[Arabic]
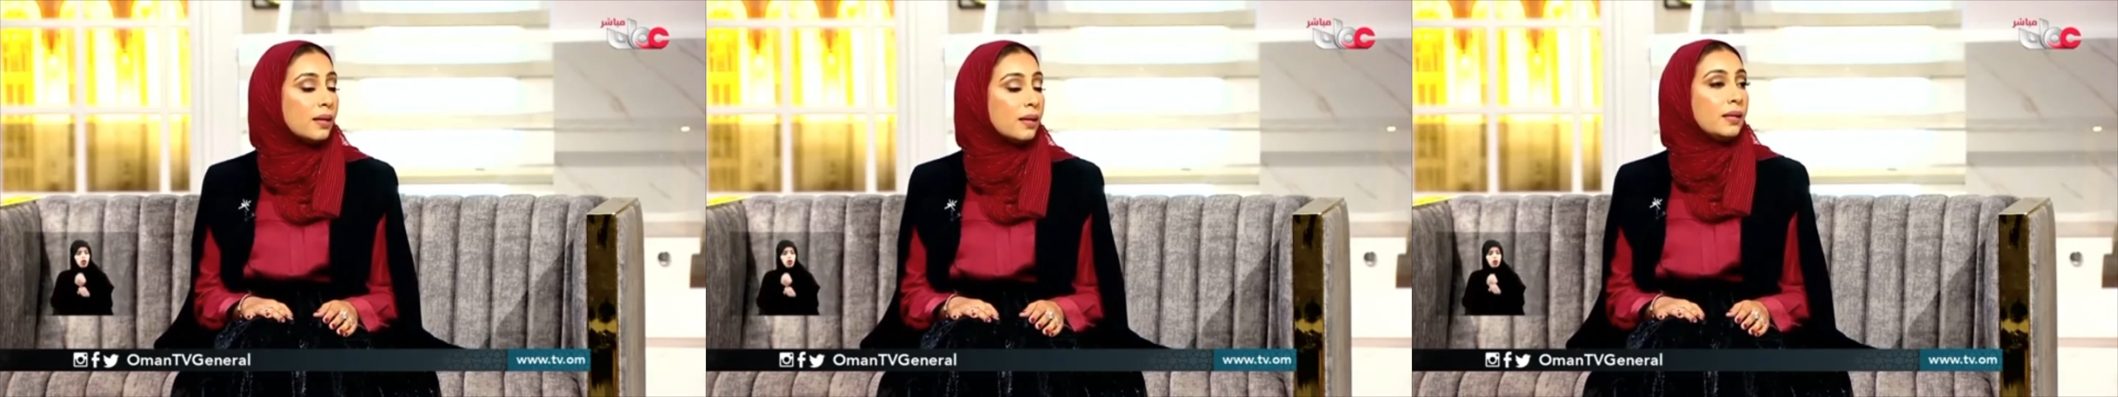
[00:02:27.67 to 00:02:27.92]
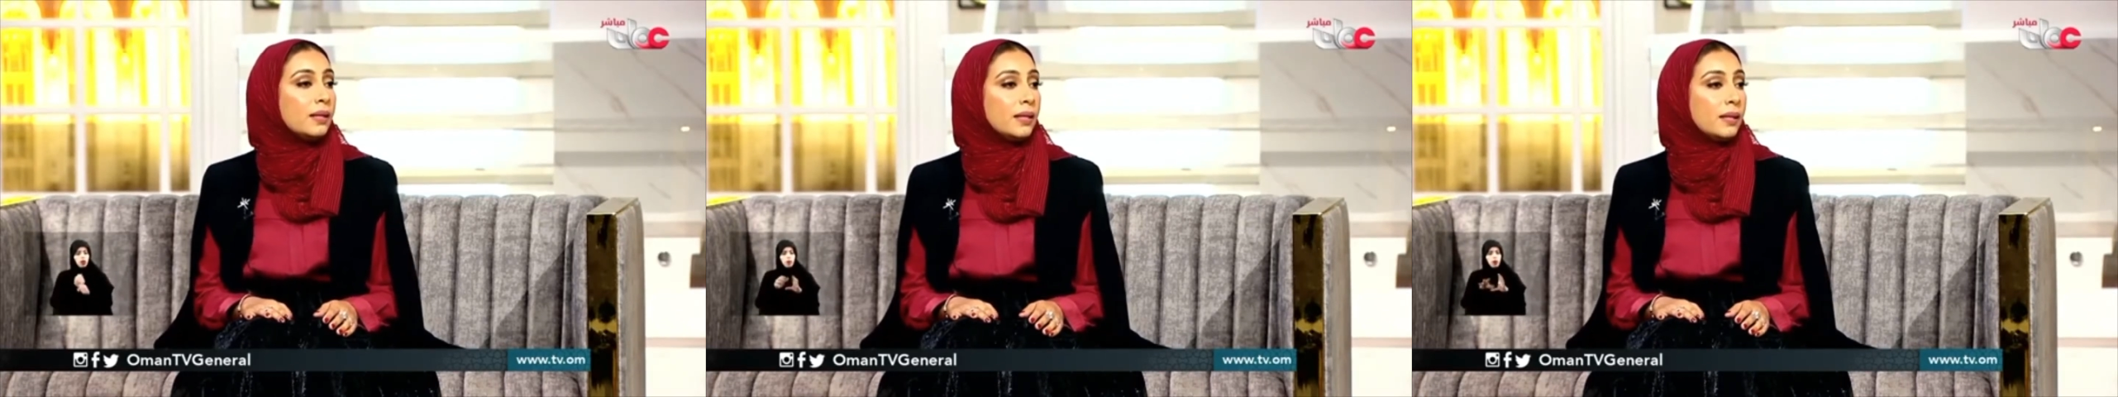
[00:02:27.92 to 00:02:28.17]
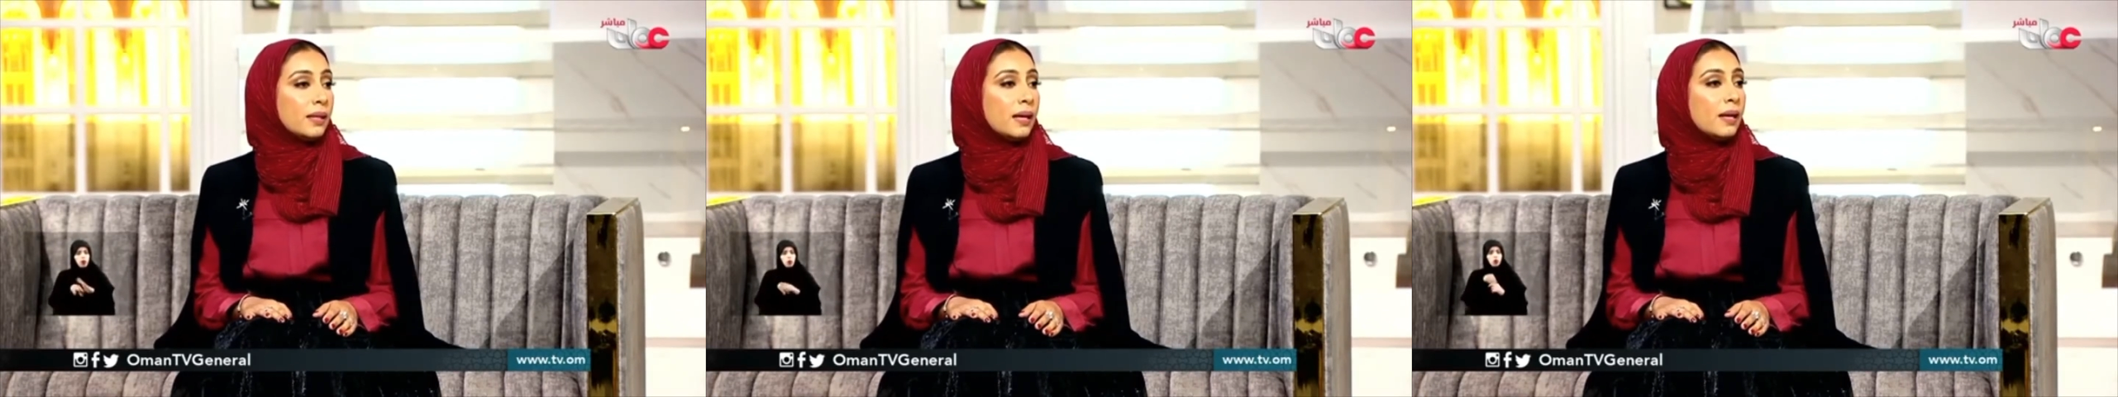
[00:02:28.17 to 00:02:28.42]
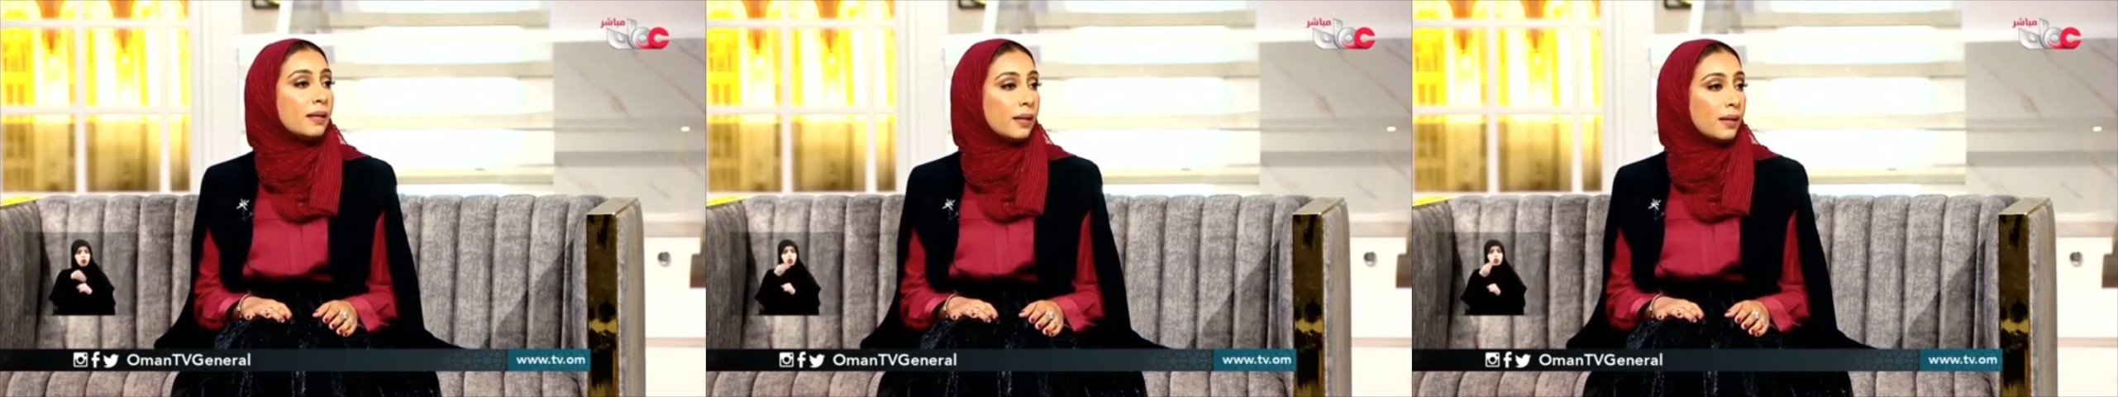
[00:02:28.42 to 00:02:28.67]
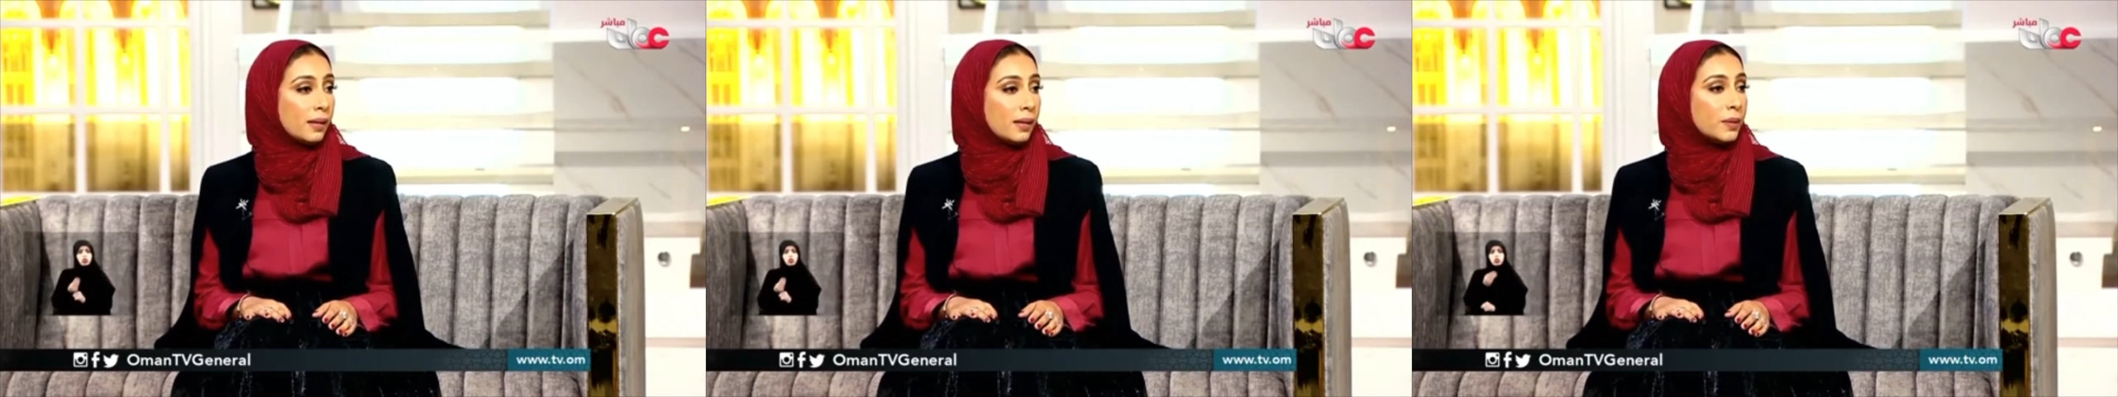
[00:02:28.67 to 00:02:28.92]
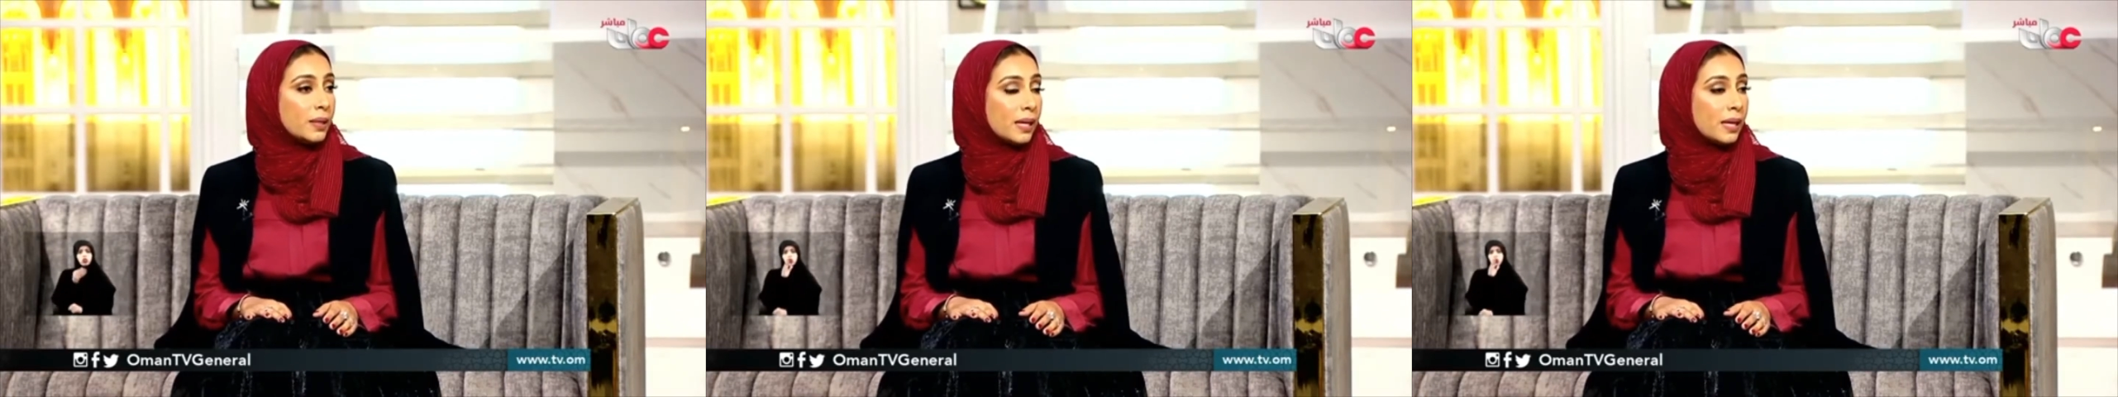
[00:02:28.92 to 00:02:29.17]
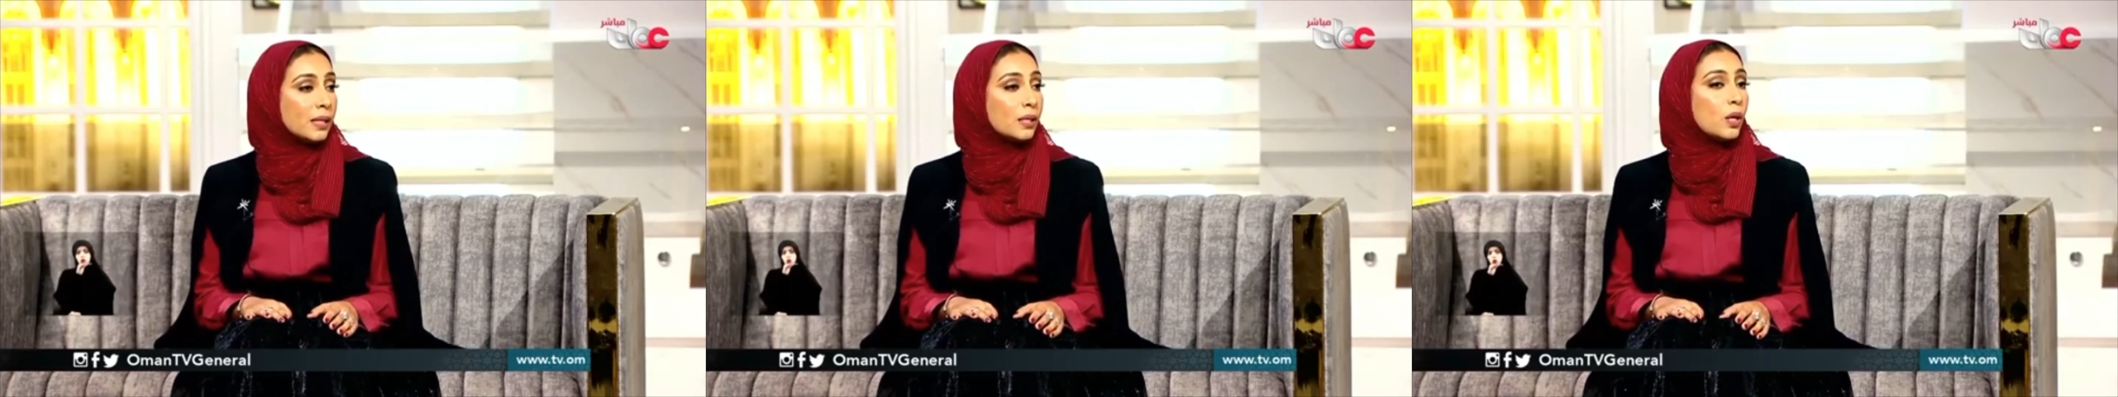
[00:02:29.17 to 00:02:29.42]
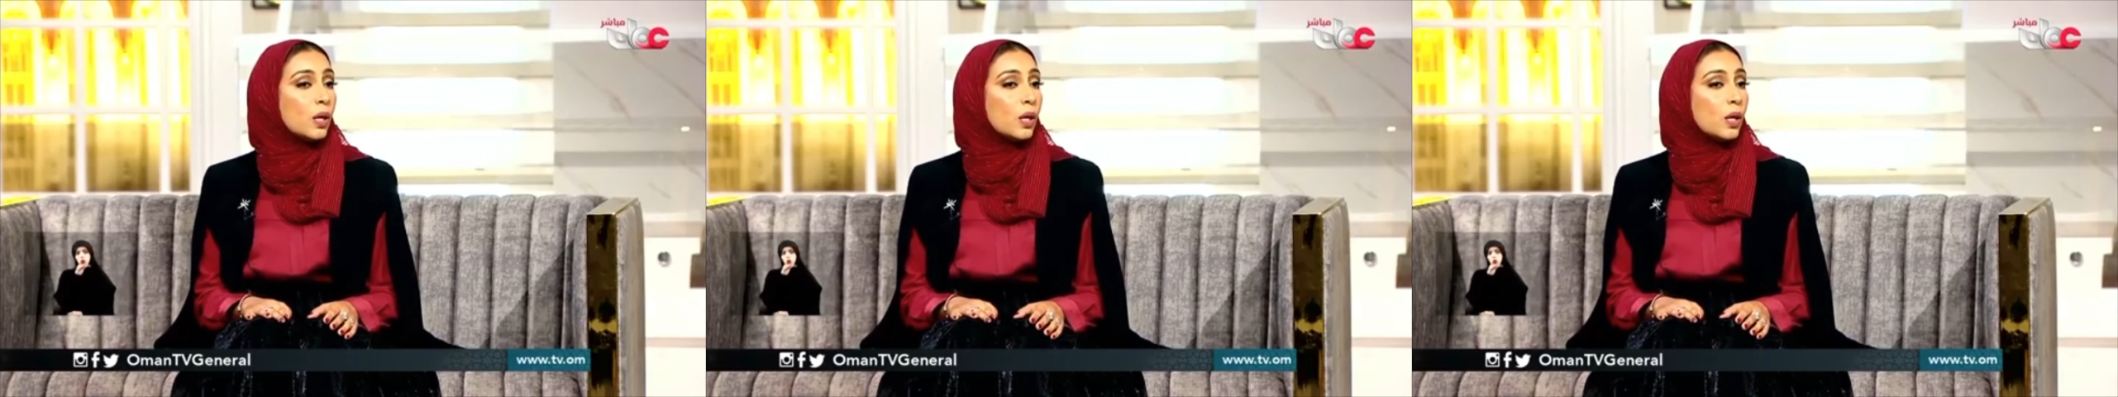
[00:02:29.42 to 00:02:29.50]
لهذا البلاد